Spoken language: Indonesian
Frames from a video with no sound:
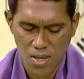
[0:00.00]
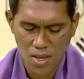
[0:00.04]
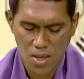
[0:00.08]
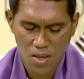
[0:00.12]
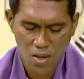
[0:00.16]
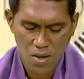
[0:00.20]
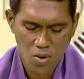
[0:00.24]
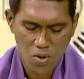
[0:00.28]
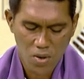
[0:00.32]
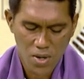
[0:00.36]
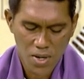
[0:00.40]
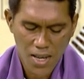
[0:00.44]

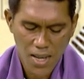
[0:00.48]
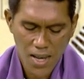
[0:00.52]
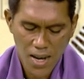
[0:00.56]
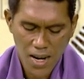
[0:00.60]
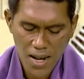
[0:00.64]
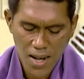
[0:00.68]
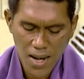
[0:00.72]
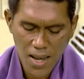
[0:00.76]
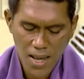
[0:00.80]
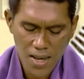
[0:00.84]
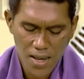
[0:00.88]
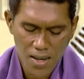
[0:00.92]
Ho de
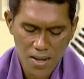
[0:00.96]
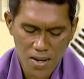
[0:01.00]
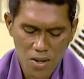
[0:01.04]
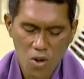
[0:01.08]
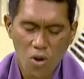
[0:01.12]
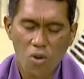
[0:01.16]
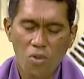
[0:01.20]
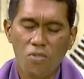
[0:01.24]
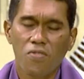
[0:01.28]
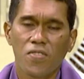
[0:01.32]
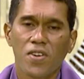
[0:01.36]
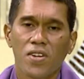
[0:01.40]
haklaken
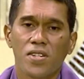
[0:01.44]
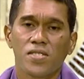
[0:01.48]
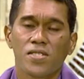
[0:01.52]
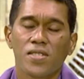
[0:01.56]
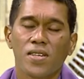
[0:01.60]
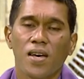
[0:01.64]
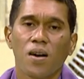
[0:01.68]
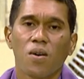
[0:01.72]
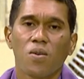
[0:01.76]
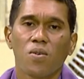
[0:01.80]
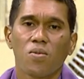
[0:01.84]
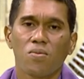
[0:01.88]

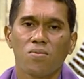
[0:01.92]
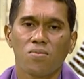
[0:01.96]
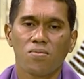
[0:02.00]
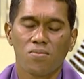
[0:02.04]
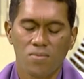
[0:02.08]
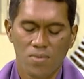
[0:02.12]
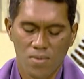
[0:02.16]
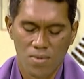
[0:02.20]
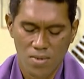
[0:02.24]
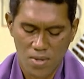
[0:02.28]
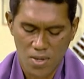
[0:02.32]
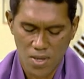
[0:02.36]
conversaun.
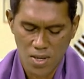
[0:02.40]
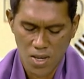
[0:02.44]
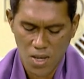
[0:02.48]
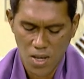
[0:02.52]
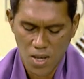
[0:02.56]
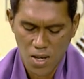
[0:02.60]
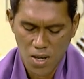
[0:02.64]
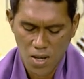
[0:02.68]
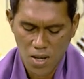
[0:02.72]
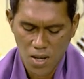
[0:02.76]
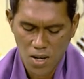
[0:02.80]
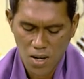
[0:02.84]

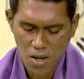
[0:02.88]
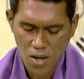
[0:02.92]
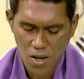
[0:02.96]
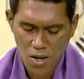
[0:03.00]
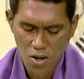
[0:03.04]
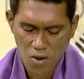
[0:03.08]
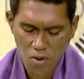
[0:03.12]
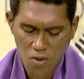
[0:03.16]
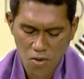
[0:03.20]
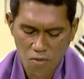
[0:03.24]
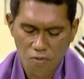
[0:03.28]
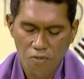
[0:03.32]

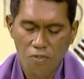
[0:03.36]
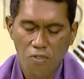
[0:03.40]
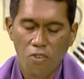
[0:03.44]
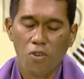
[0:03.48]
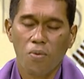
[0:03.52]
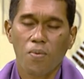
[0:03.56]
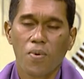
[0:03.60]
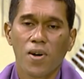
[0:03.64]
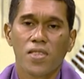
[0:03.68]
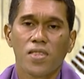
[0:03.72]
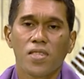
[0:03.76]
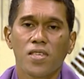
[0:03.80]
No fo
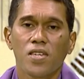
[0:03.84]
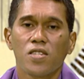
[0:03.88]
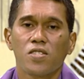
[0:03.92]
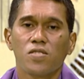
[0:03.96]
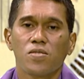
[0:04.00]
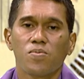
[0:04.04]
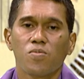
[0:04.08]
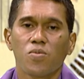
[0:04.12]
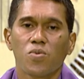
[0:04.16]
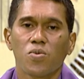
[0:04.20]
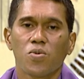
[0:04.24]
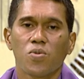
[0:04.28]

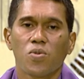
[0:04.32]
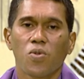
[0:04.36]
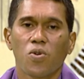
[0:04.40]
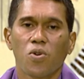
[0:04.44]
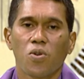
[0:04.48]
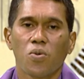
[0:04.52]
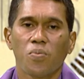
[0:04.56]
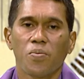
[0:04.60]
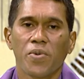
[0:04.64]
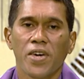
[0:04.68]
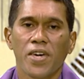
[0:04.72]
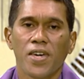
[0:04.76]
batismo
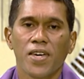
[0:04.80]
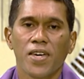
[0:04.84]
robe.